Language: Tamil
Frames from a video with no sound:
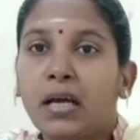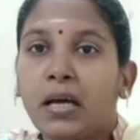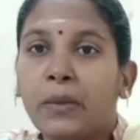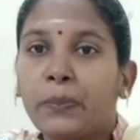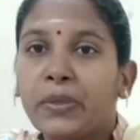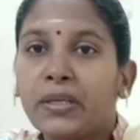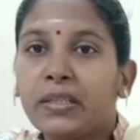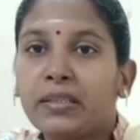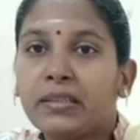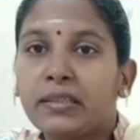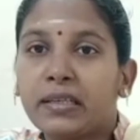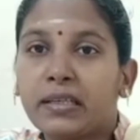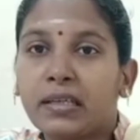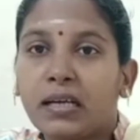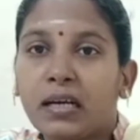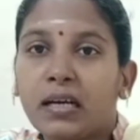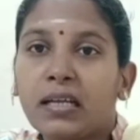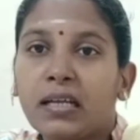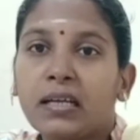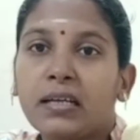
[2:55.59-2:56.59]
அப்போ இந்த
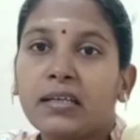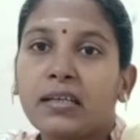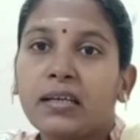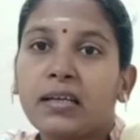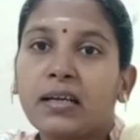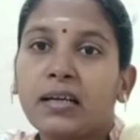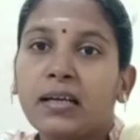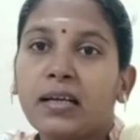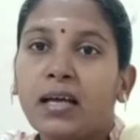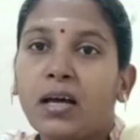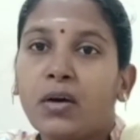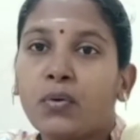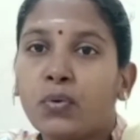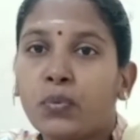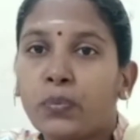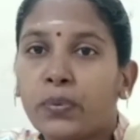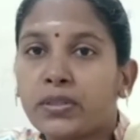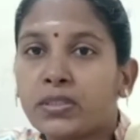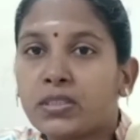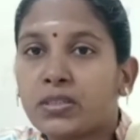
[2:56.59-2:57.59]
காலகட்டங்களில்
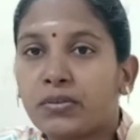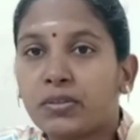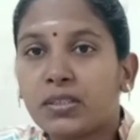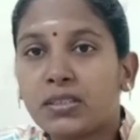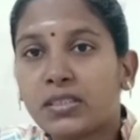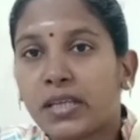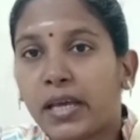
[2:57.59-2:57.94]
அக்குபங்க்சர் வந்து